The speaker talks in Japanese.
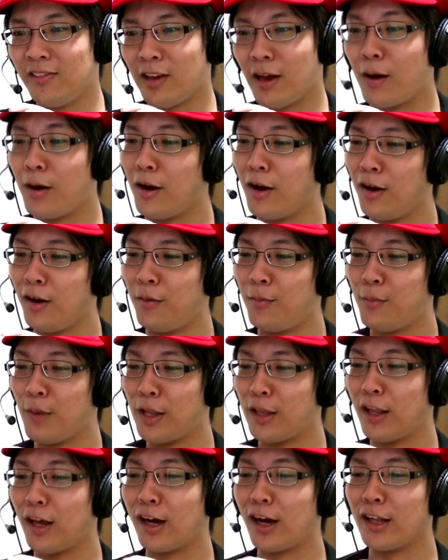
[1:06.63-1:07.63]
じゃあ、
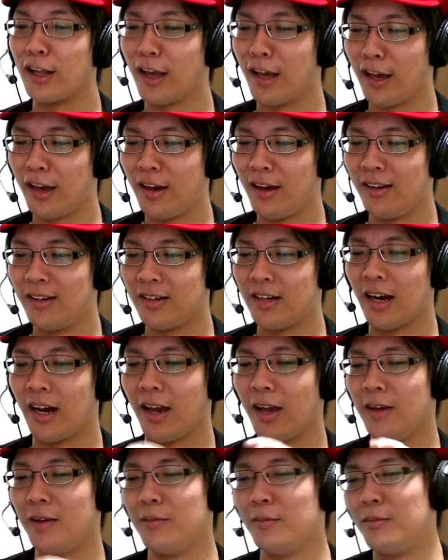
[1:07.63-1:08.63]
真ん中で。はい。
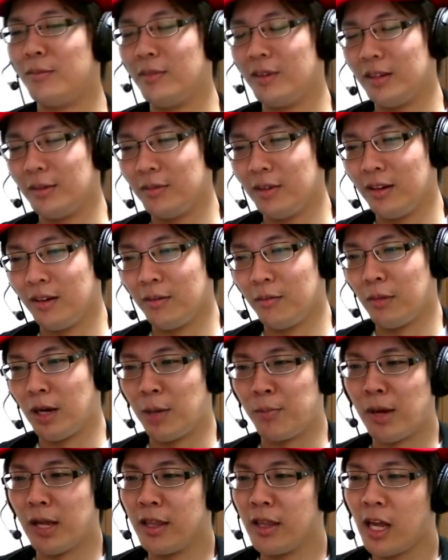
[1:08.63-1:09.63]

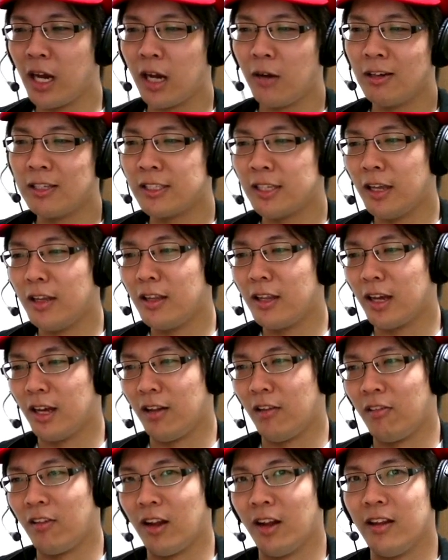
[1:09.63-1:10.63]
まあ、真ん中は
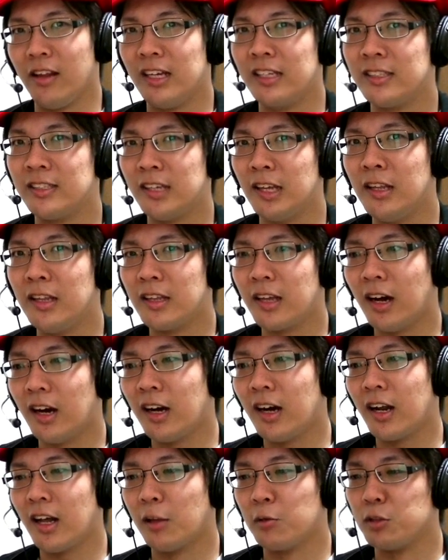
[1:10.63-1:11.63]
センターですからね。
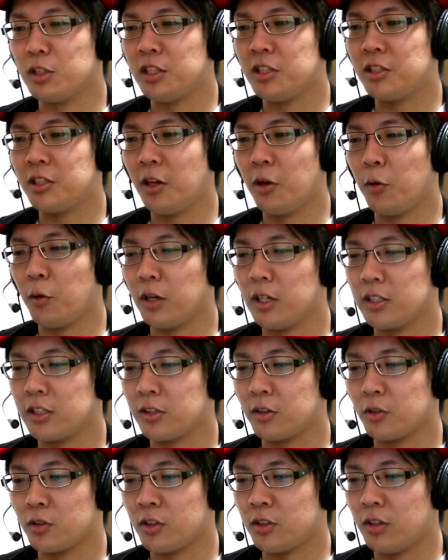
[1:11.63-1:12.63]
センターからの錦鯉が
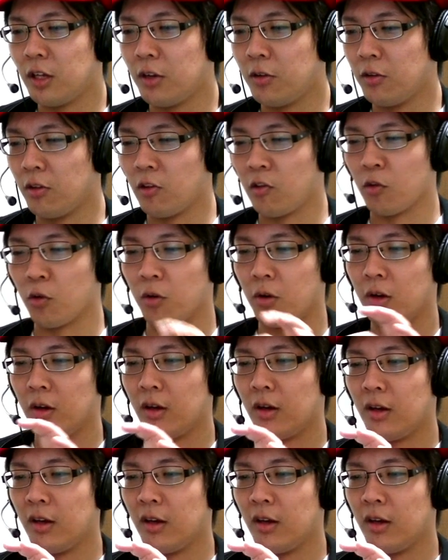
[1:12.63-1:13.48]
つく釣れるんでしょう。